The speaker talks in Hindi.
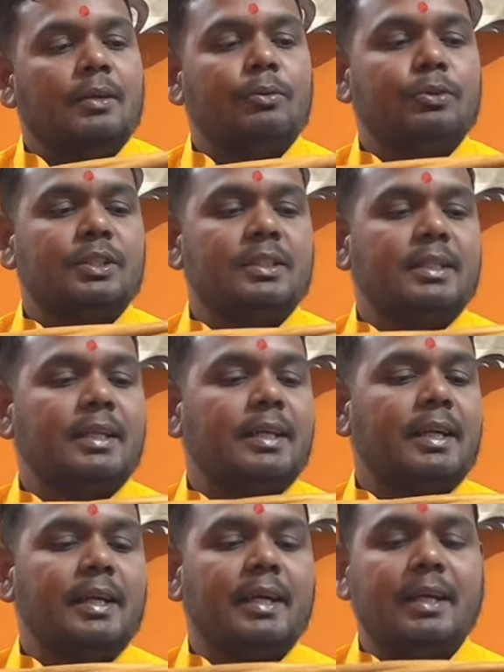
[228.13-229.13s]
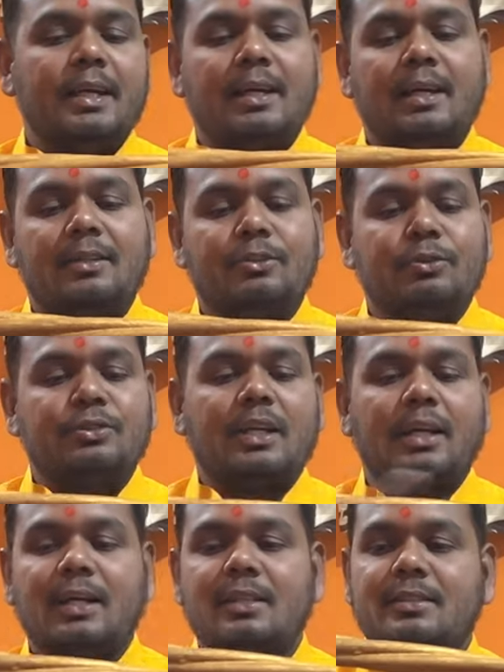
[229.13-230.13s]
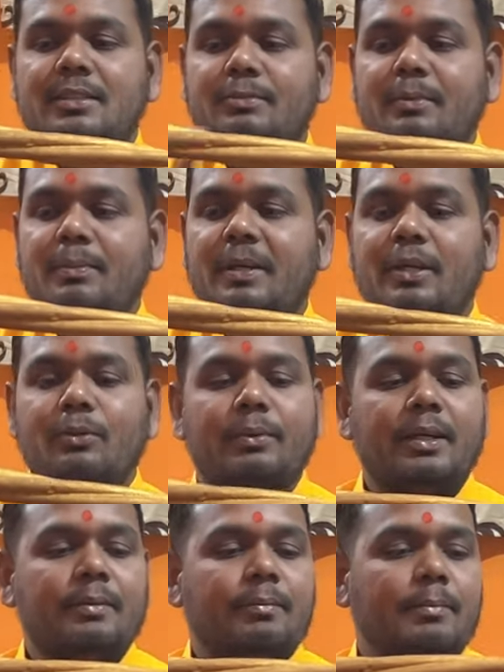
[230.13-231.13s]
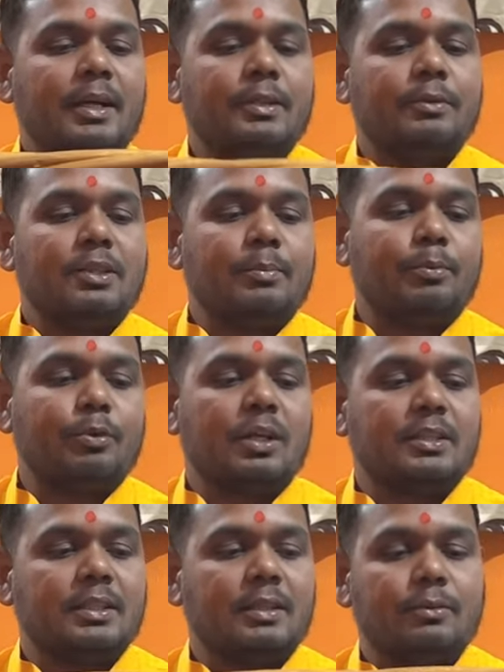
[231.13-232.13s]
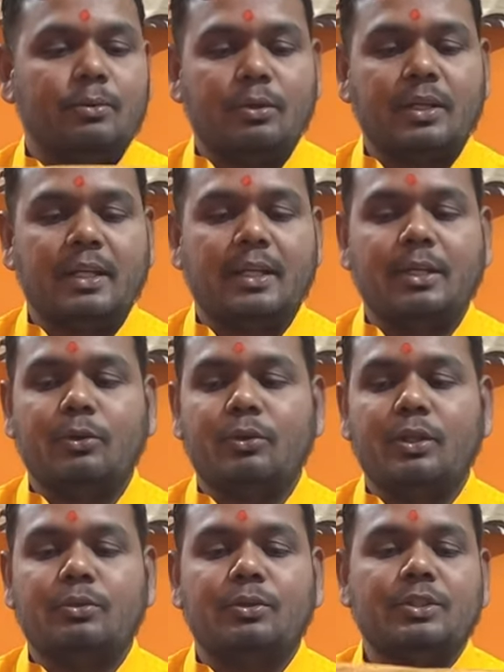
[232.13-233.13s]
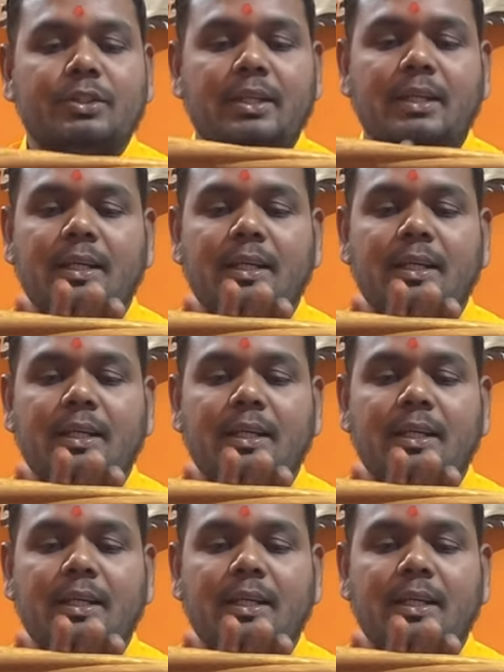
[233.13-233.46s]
कुछ इस तरीके के जो सर्कल्स इसमें बने हुए हैं भाई जो तो जब प्रोडक्शन होके निकले होंगे तो इसे